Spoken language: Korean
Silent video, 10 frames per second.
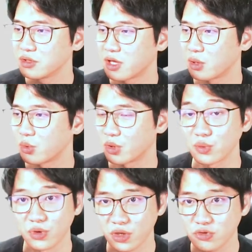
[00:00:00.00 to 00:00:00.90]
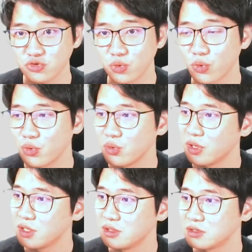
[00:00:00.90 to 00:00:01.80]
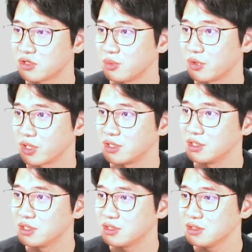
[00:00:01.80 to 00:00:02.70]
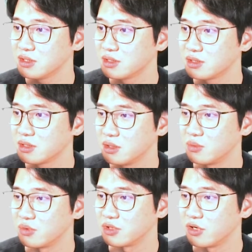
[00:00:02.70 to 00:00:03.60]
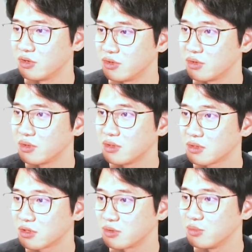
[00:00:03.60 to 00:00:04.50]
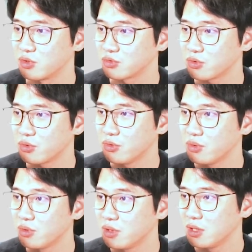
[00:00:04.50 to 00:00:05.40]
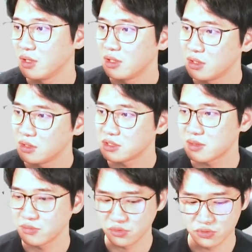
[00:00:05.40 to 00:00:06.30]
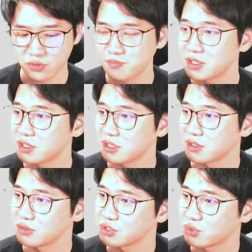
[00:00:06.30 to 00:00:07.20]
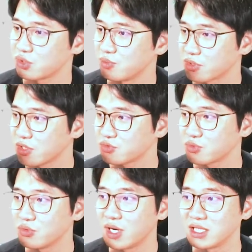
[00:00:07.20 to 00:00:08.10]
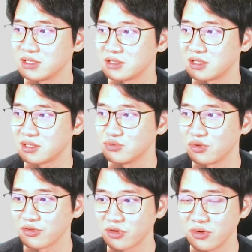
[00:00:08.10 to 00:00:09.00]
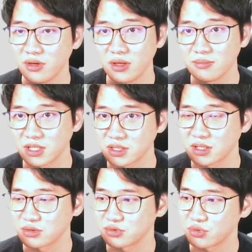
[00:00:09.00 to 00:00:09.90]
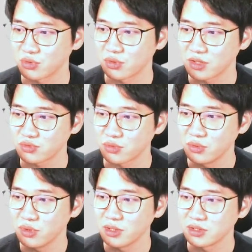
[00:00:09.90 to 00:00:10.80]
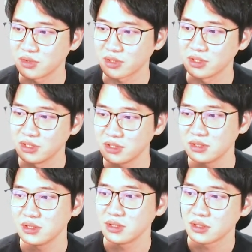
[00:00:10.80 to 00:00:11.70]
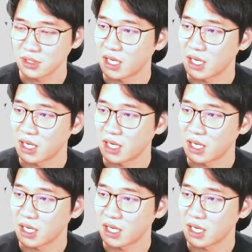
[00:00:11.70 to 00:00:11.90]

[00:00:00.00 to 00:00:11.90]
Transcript: 원 개요라고 입력해주고 설명에는 원형, 견명조 16, PT 이런 식으로 입력해주고 Alt D를 눌러서 마찬가지로 적용을 해주고 여기는